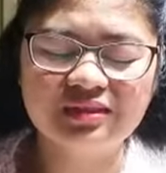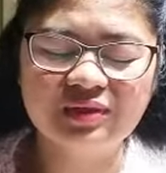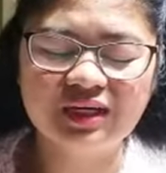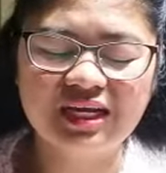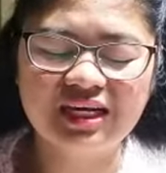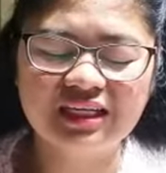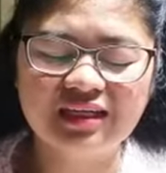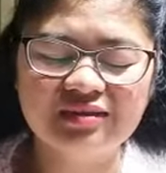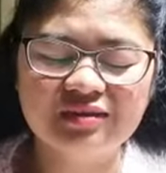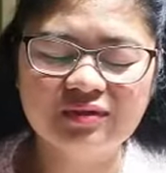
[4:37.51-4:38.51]
So, kailangan
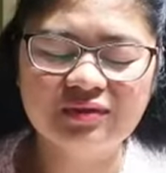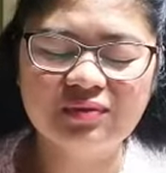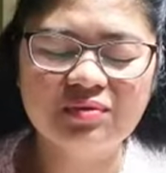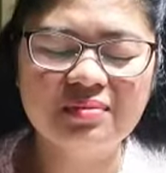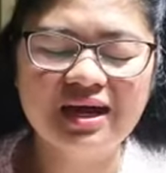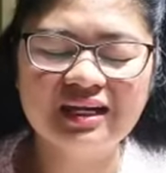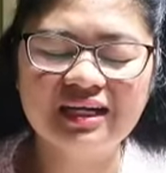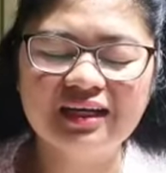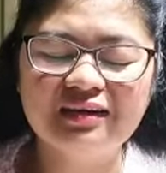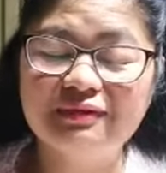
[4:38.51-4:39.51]
yan. So, kung mahal
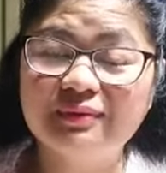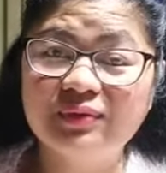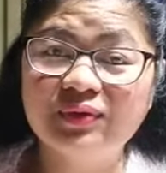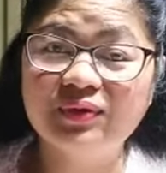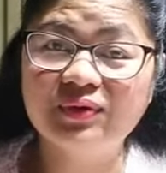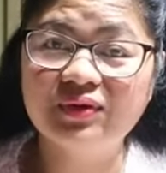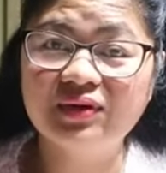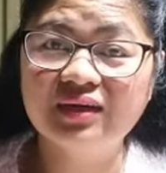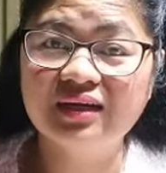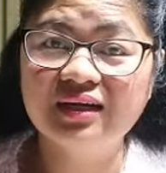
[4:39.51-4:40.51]
ka ng afa mo,
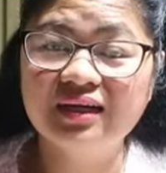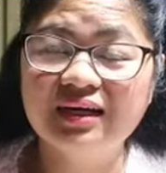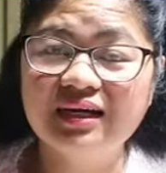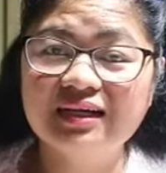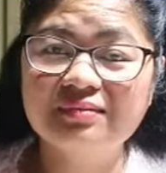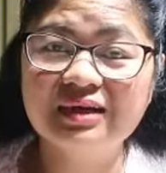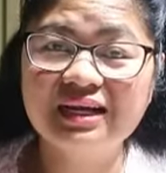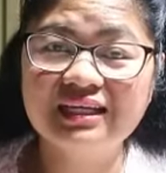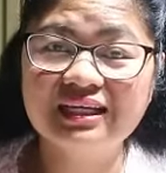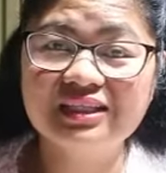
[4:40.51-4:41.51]
at
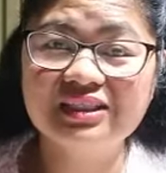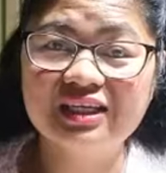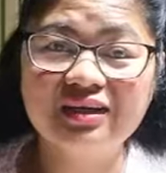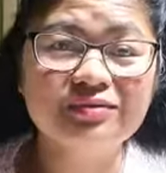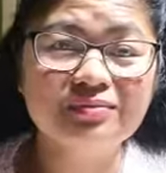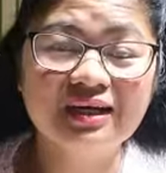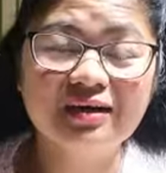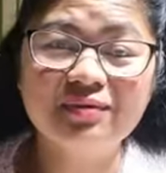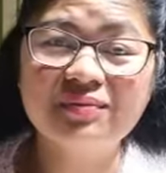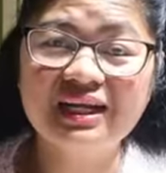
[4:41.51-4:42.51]
mahal ka rin siya. Kung
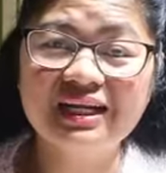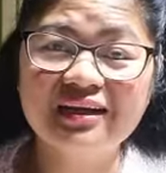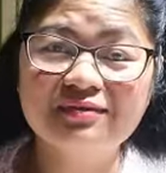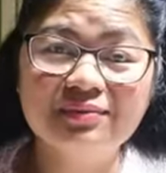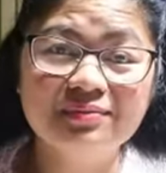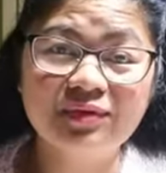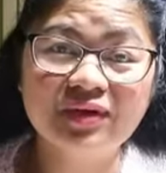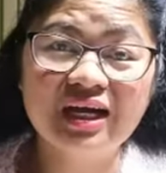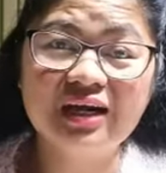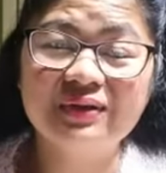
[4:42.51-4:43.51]
baga, kung mahal ka ng afa mo,
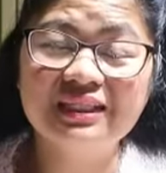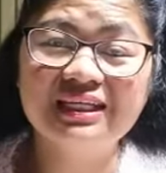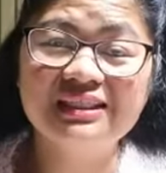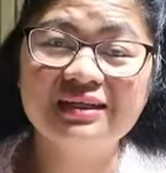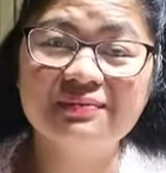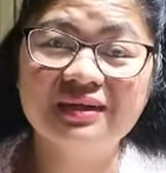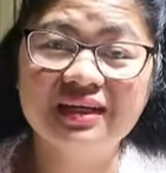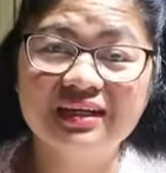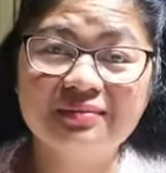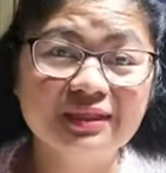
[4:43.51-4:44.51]
gagawa talaga siya ng
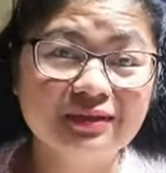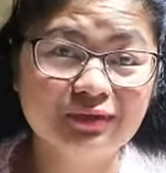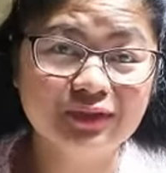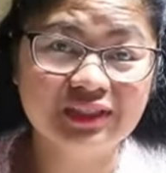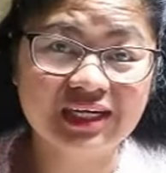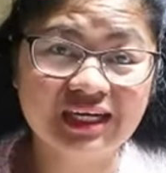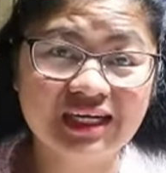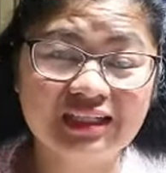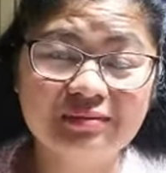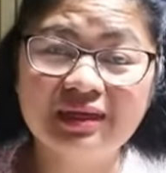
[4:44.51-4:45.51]
paraan na ma-divorce siya
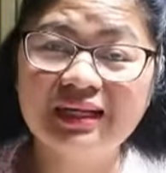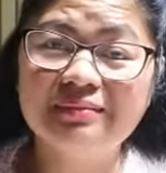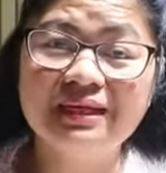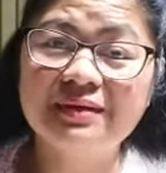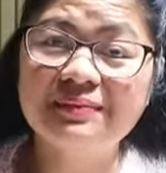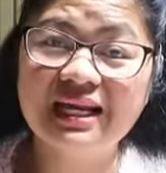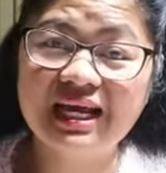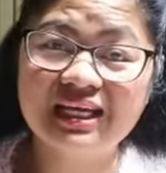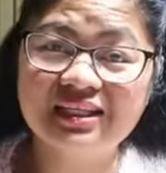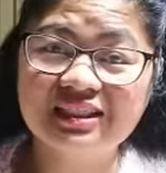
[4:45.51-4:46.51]
at maging
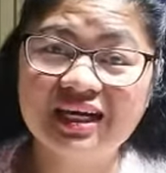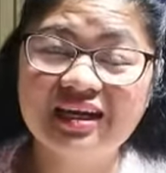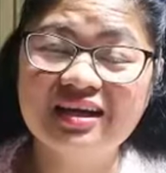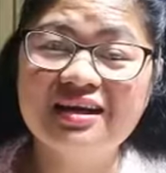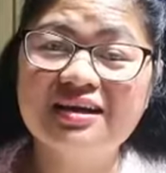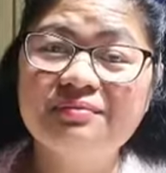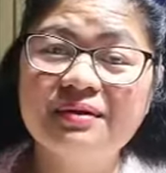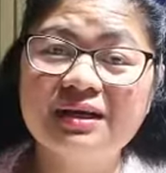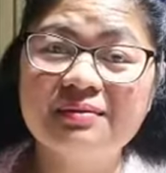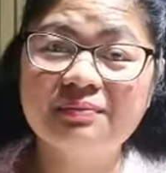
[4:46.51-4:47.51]
malaya siya
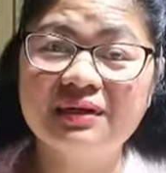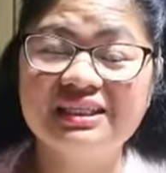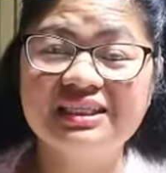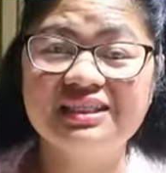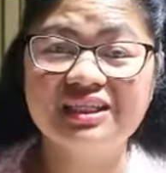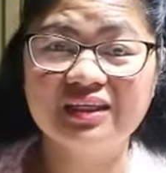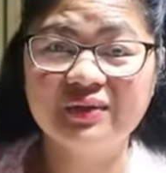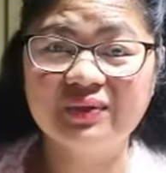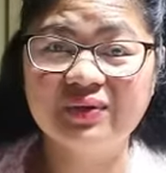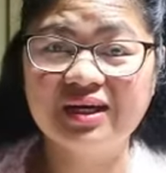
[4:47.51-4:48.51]
para magpakasal sa iyo.